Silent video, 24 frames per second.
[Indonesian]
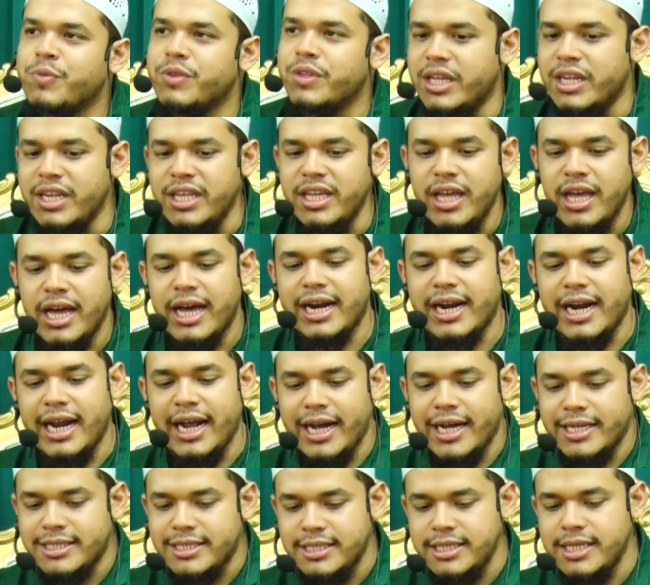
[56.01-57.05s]
jadi
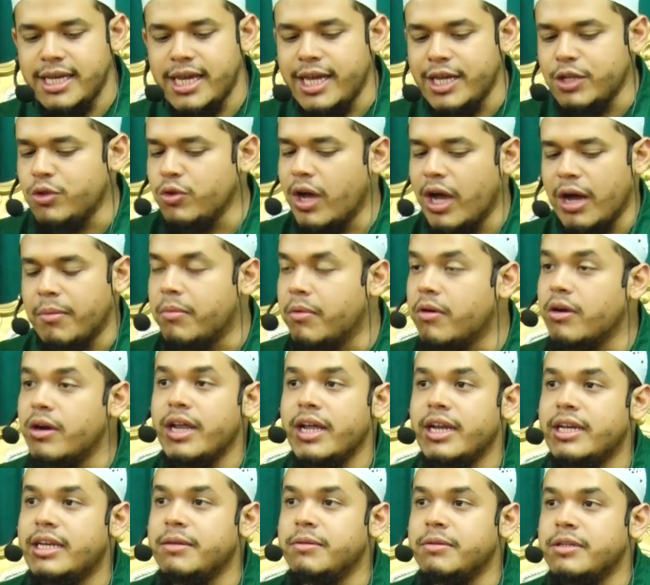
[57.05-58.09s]
rahasia itu nggak
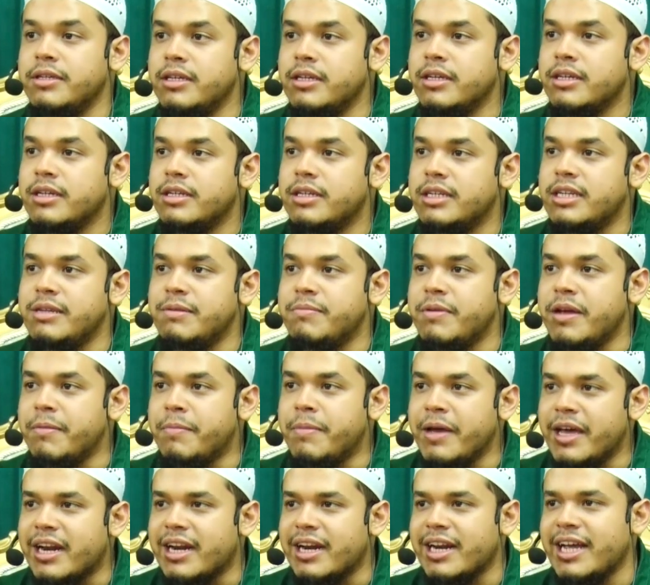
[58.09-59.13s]
boleh di,
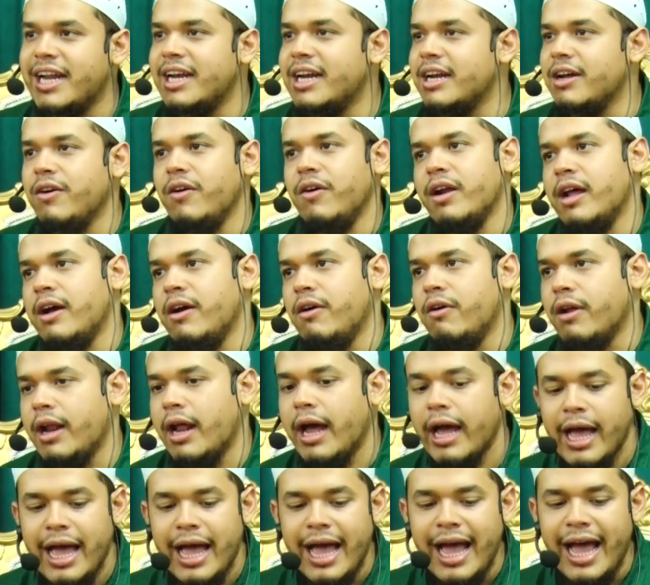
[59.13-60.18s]
dibeberkan ke
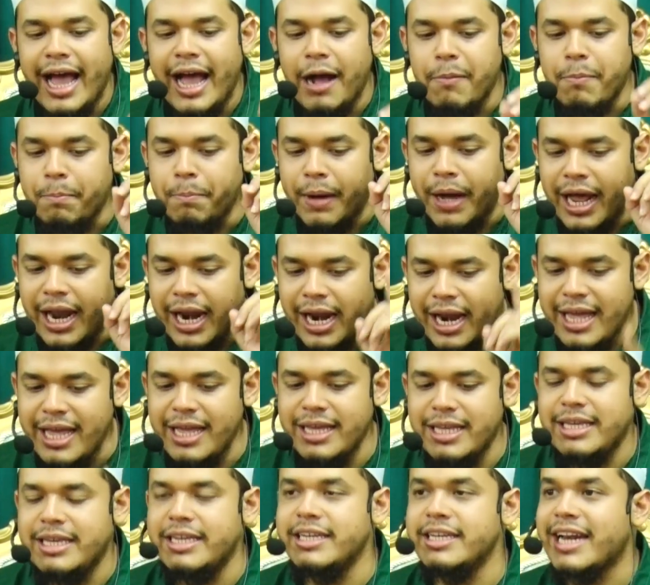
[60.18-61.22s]
orang-orang.
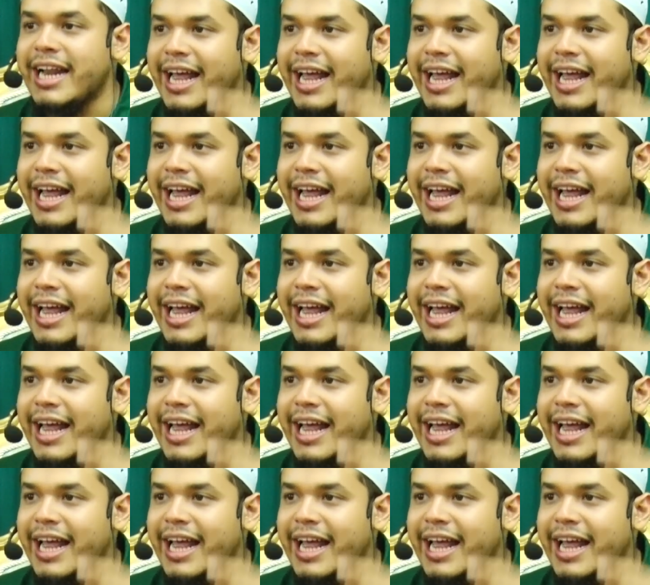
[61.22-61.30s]
Apalagi